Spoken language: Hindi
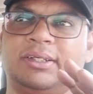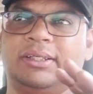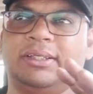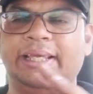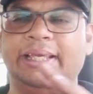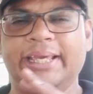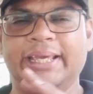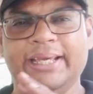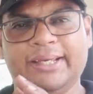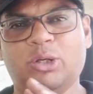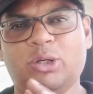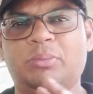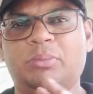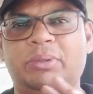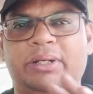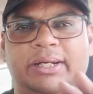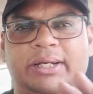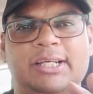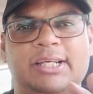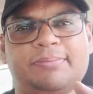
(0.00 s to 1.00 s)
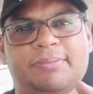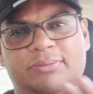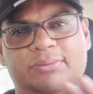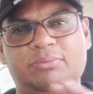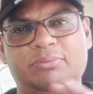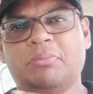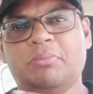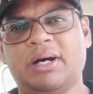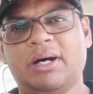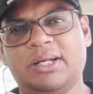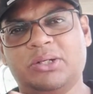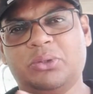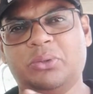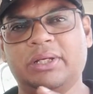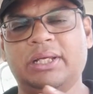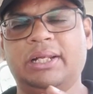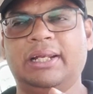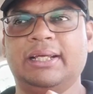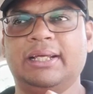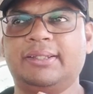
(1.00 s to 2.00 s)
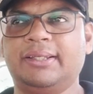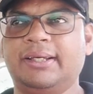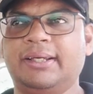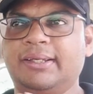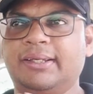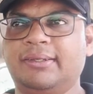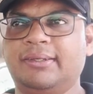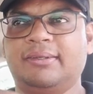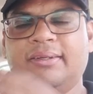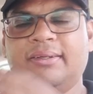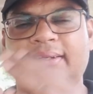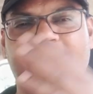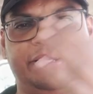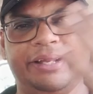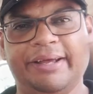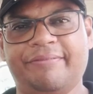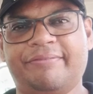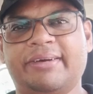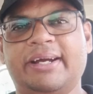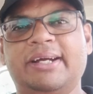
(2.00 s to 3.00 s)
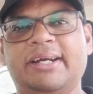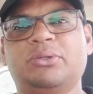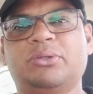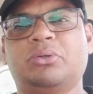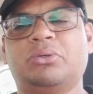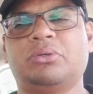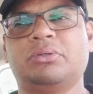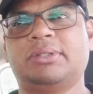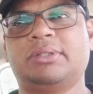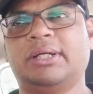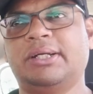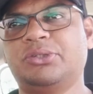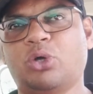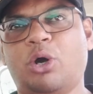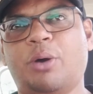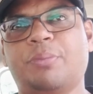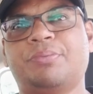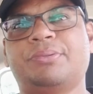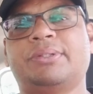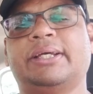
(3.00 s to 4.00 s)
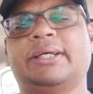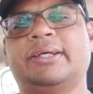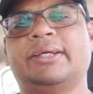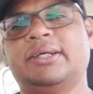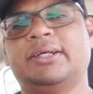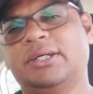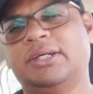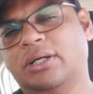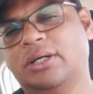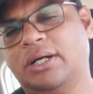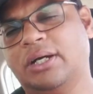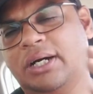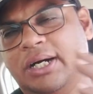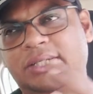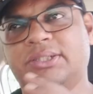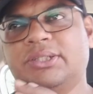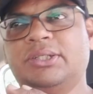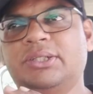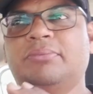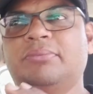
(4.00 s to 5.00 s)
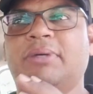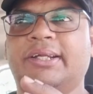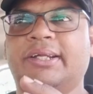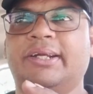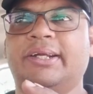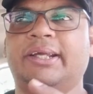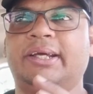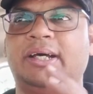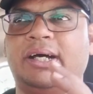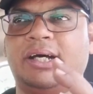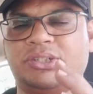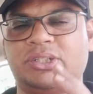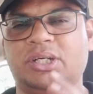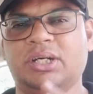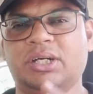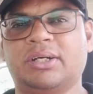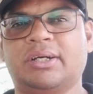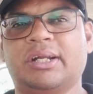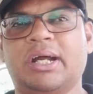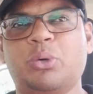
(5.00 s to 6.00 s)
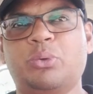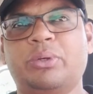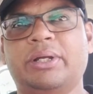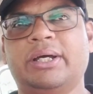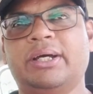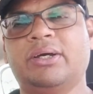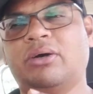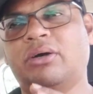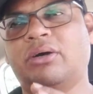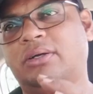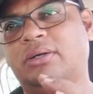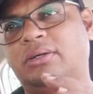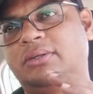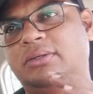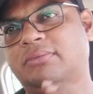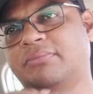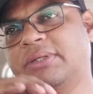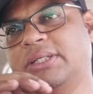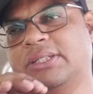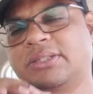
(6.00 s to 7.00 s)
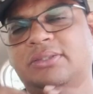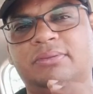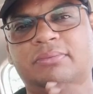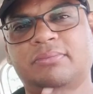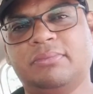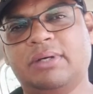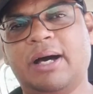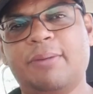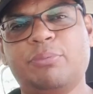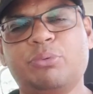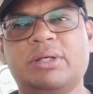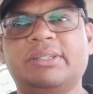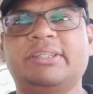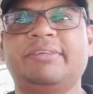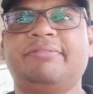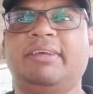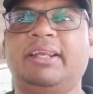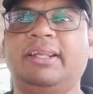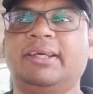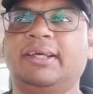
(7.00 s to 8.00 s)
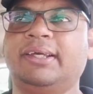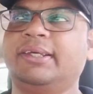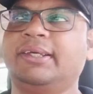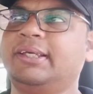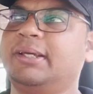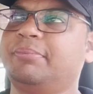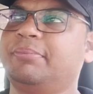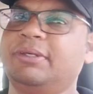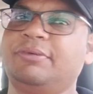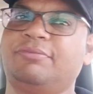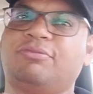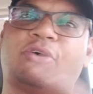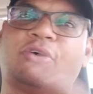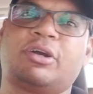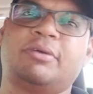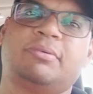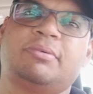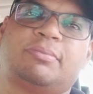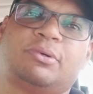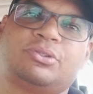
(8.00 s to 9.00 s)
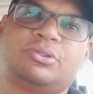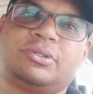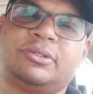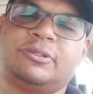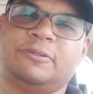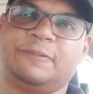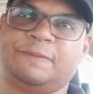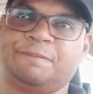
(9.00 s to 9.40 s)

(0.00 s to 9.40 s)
एक किलोमीटर के आसपास वो माल रोड की लेंथ है लेफ्ट राइट दोनों साइड शॉप्स हैं अच्छी मार्केट है अच्छा क्राउड है और मीन्स आपको ऐसी फीलिंग आएगी कि आपकी फॉरन में पहुंच गए हो